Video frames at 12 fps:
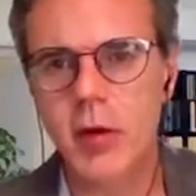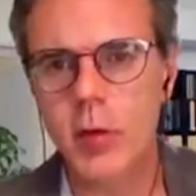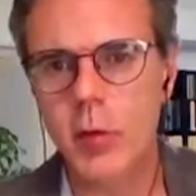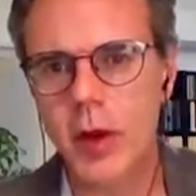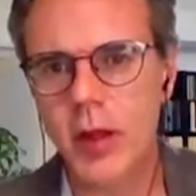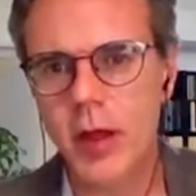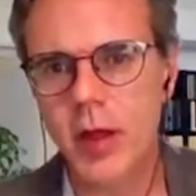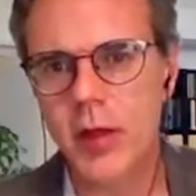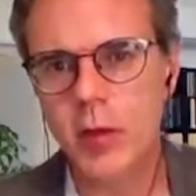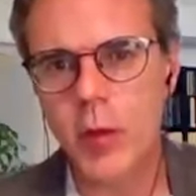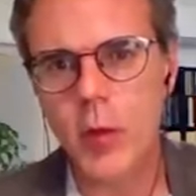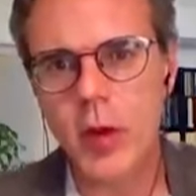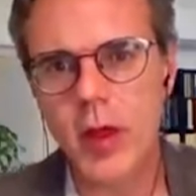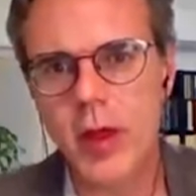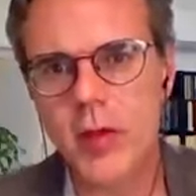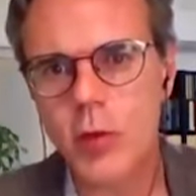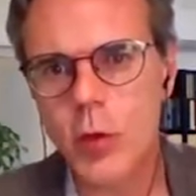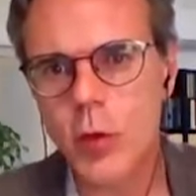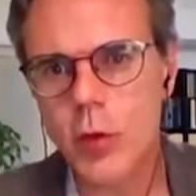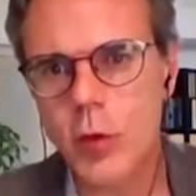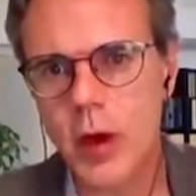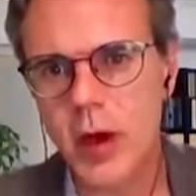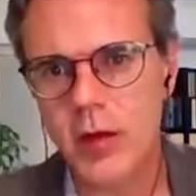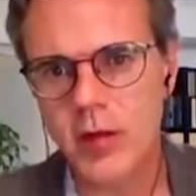comunidades o unidades
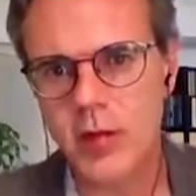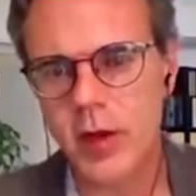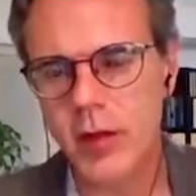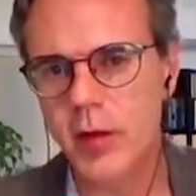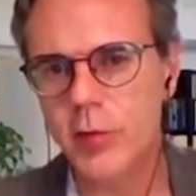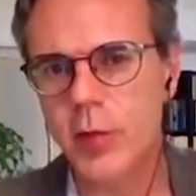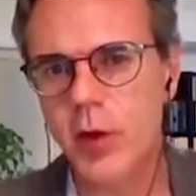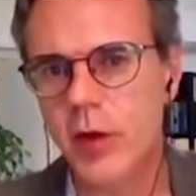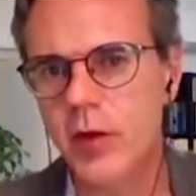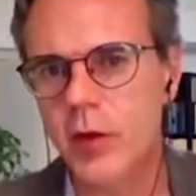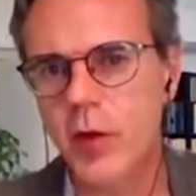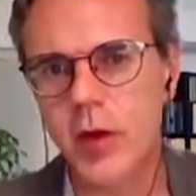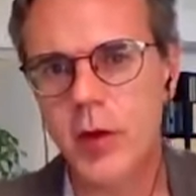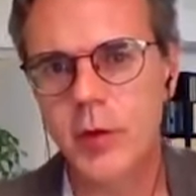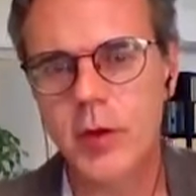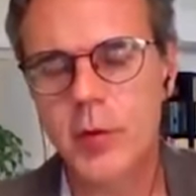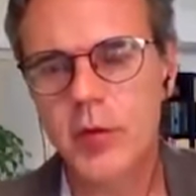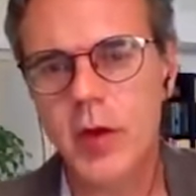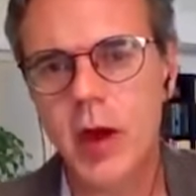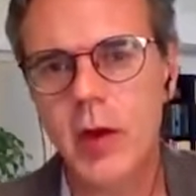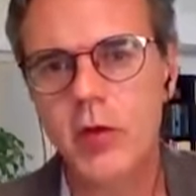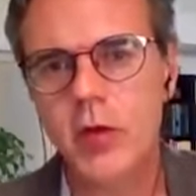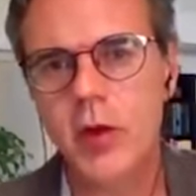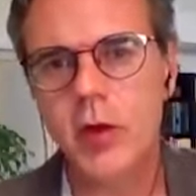culturales diferentes, porque si nos remontamos a la
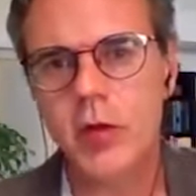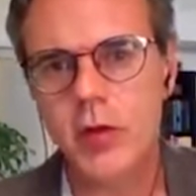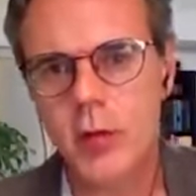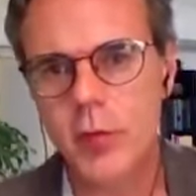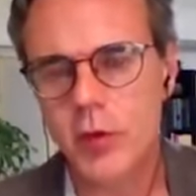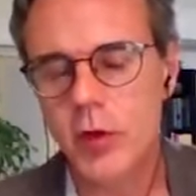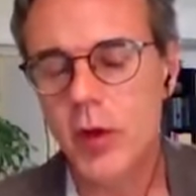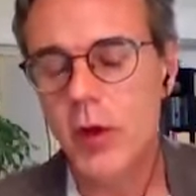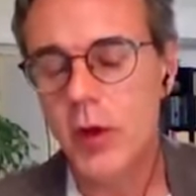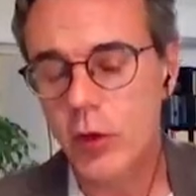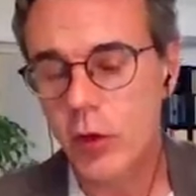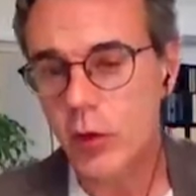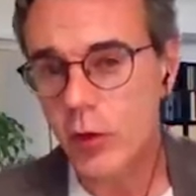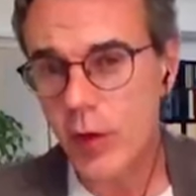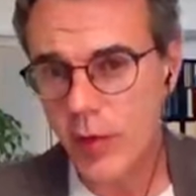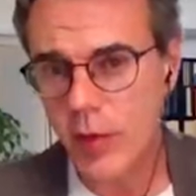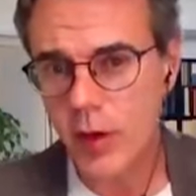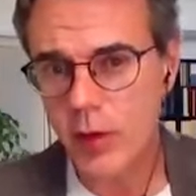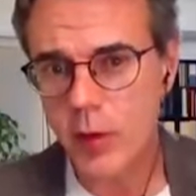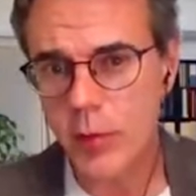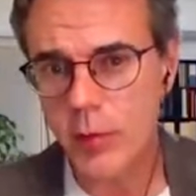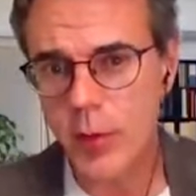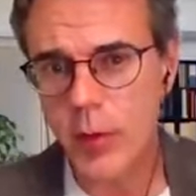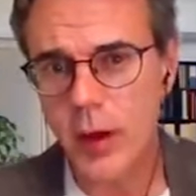noche de los tiempos, no es difícil
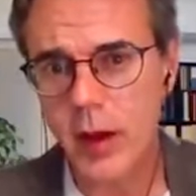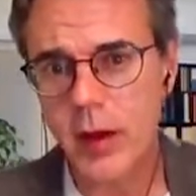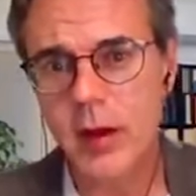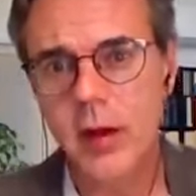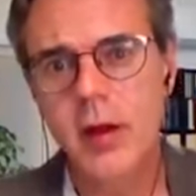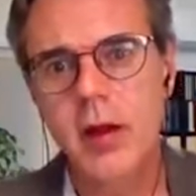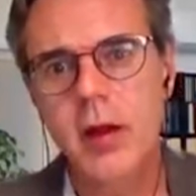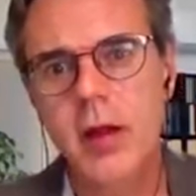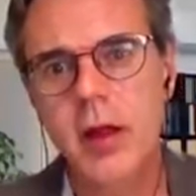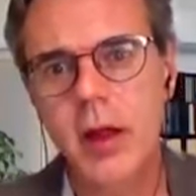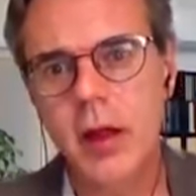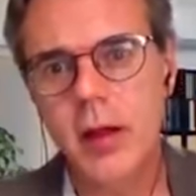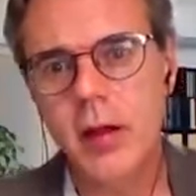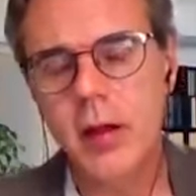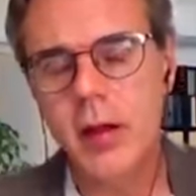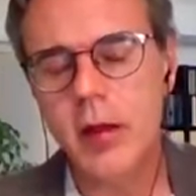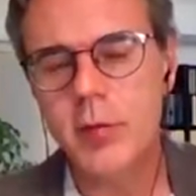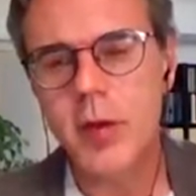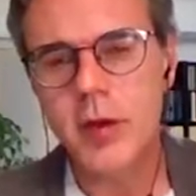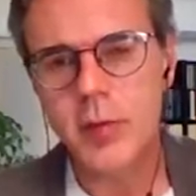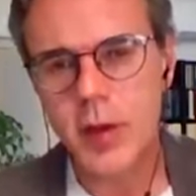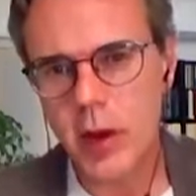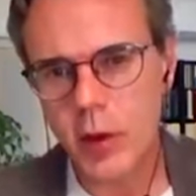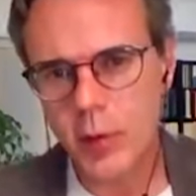comprobar que es más
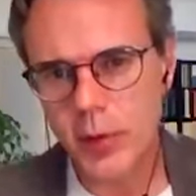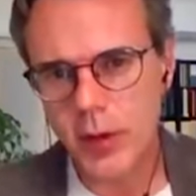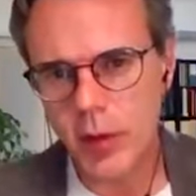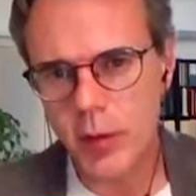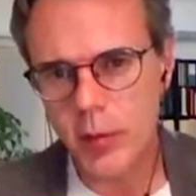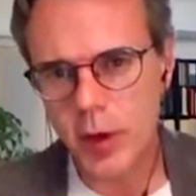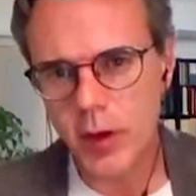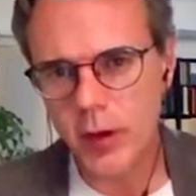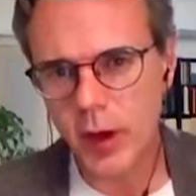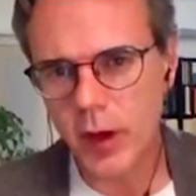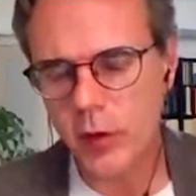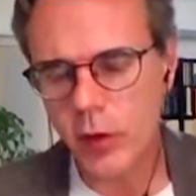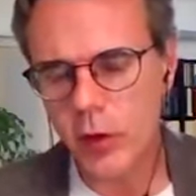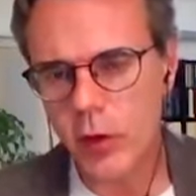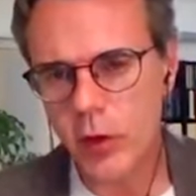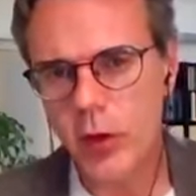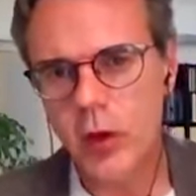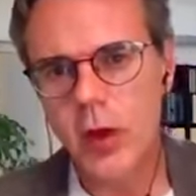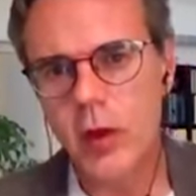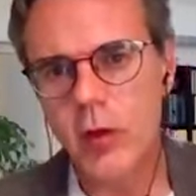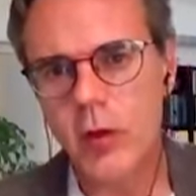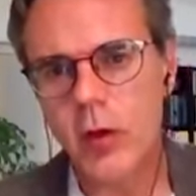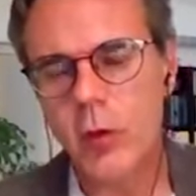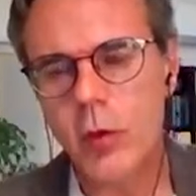bien la competición por el territorio y
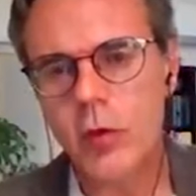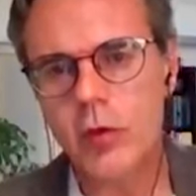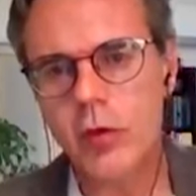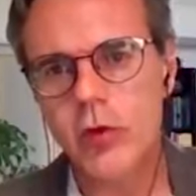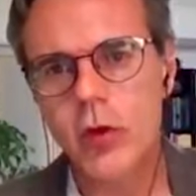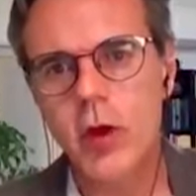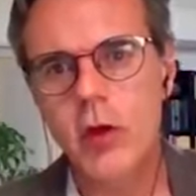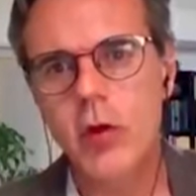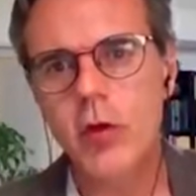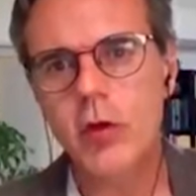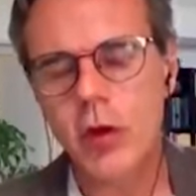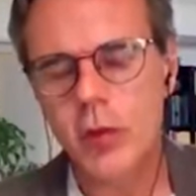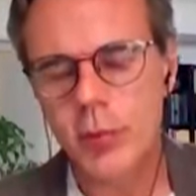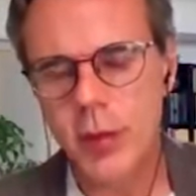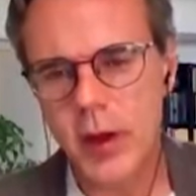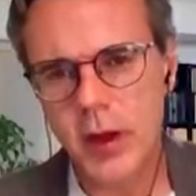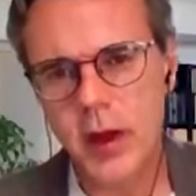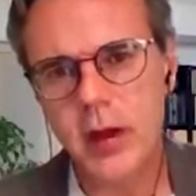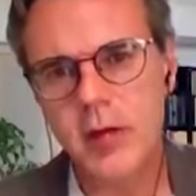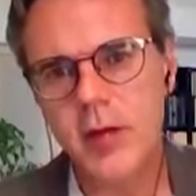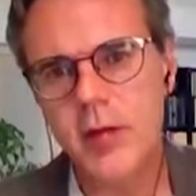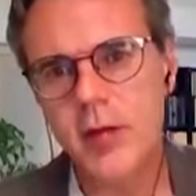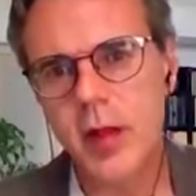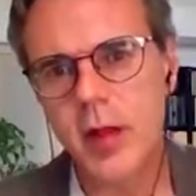los recursos los que explican las
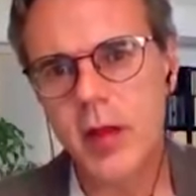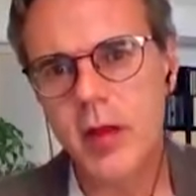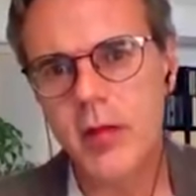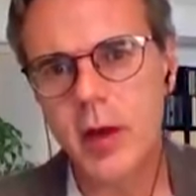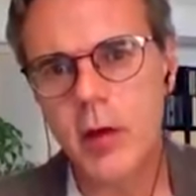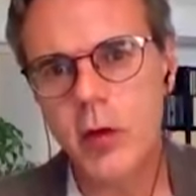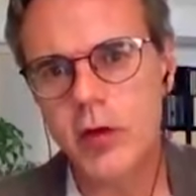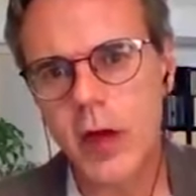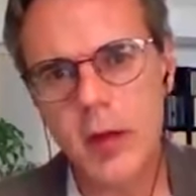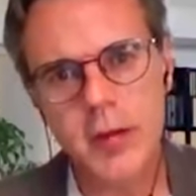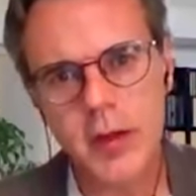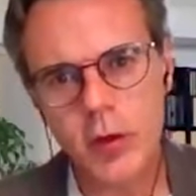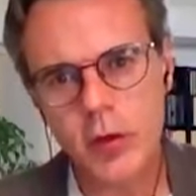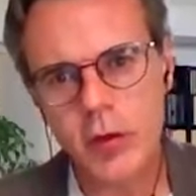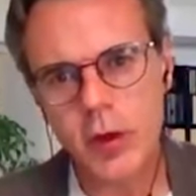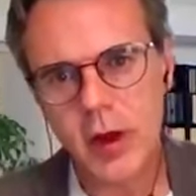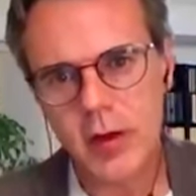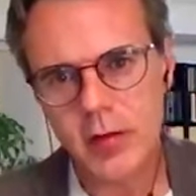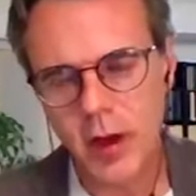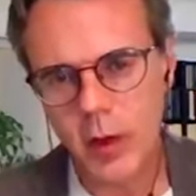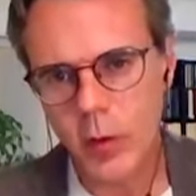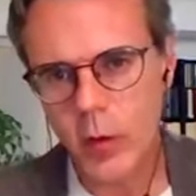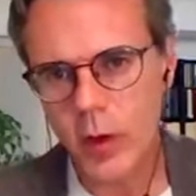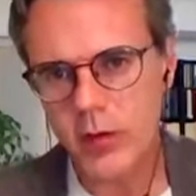diferencias en los hábitos, en las
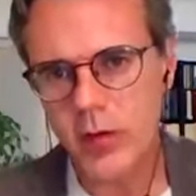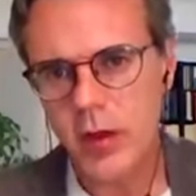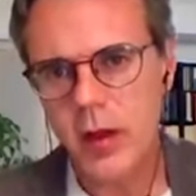lenguas